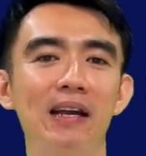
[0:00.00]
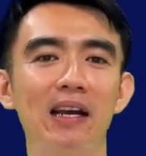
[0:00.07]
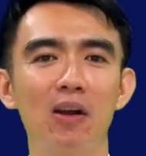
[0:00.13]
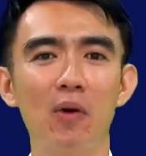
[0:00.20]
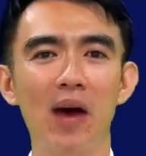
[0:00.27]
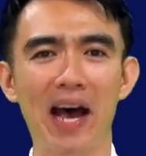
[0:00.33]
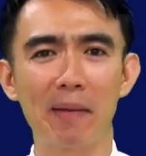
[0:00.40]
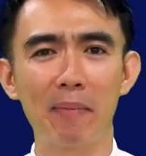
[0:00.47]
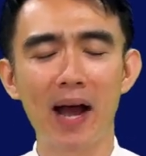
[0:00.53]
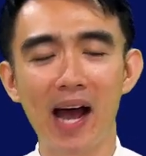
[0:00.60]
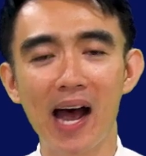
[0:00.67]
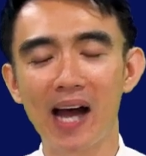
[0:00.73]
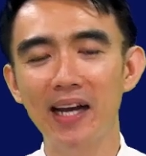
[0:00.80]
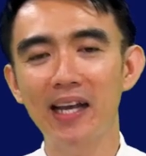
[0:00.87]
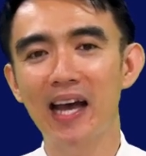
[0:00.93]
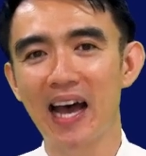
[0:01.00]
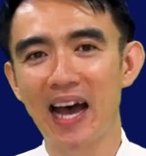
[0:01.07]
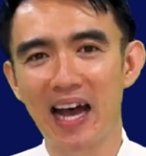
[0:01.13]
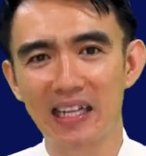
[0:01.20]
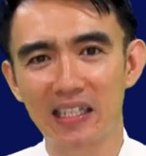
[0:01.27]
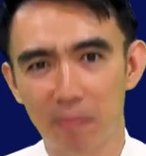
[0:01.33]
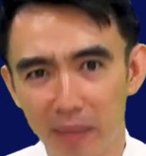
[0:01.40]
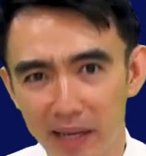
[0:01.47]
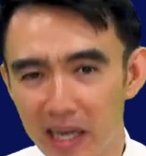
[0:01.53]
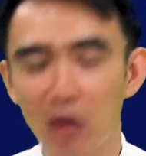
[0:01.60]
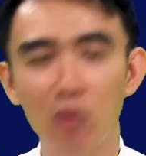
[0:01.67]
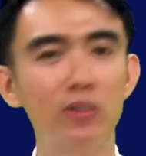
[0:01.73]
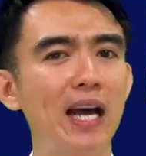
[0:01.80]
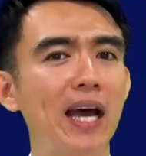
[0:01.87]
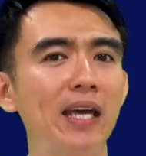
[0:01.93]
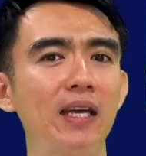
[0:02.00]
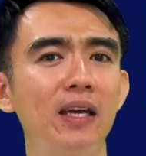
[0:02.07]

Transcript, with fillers: เราบางครั้งเนี่ยอาจจะไม่เข้าใจ